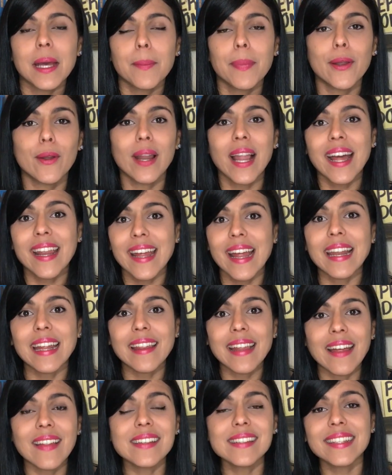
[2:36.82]
Pero la
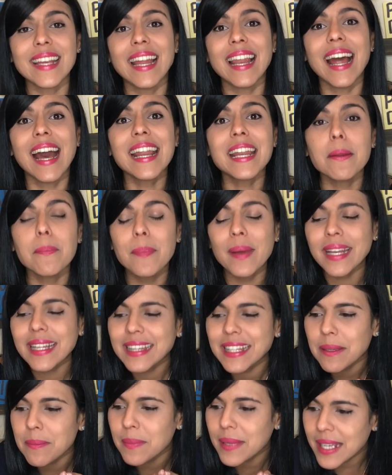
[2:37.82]
realidad es que el
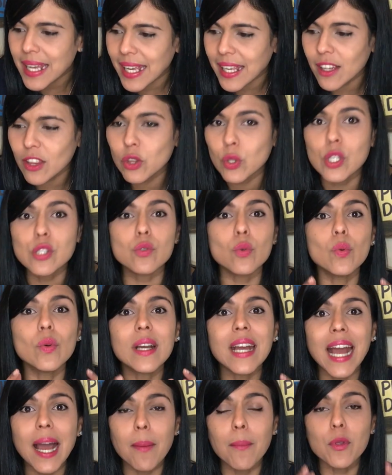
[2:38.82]
arrepentimiento es un
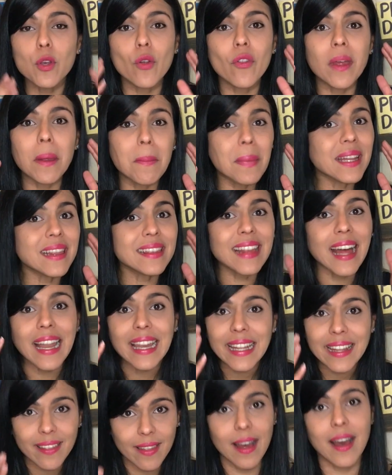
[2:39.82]
cambio de
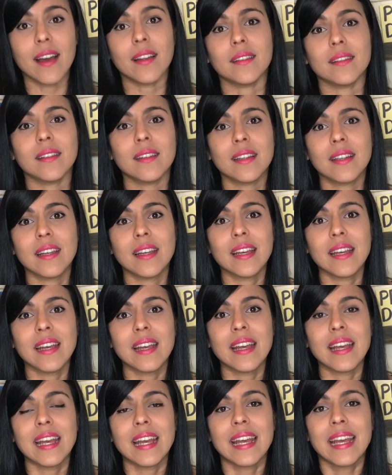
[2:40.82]
mentalidad
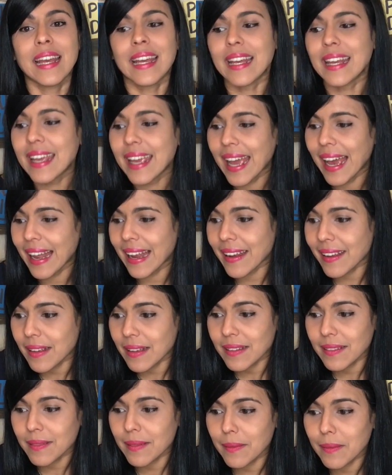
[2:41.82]
que
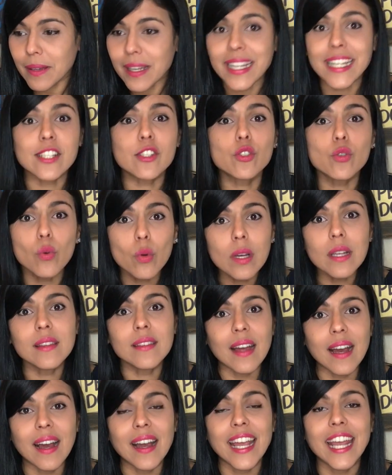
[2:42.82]

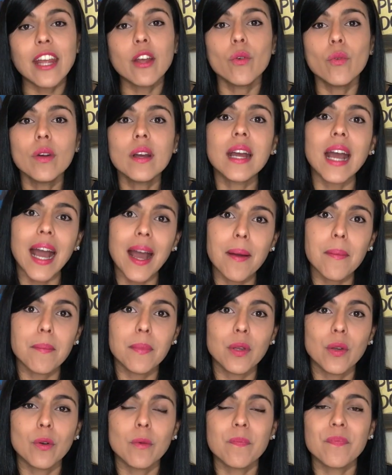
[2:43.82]
resulta en un
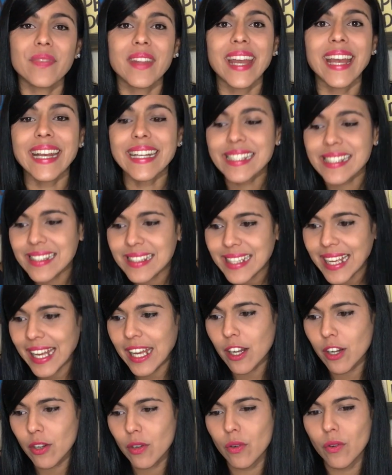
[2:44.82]
cambio
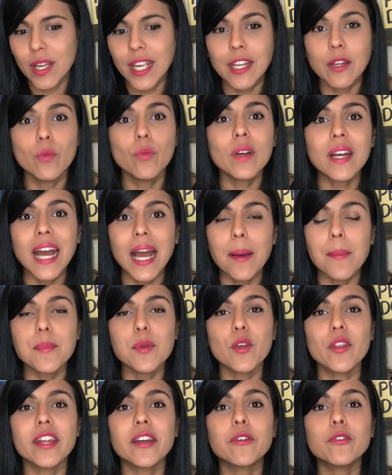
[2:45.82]
externo, en un
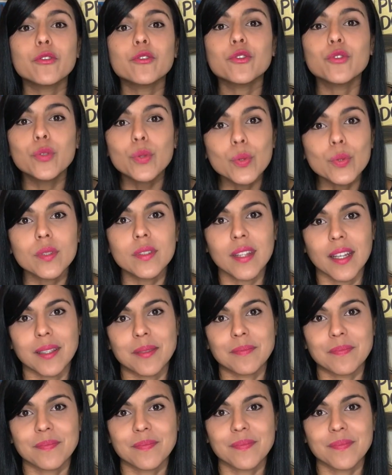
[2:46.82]
cambio de conducta.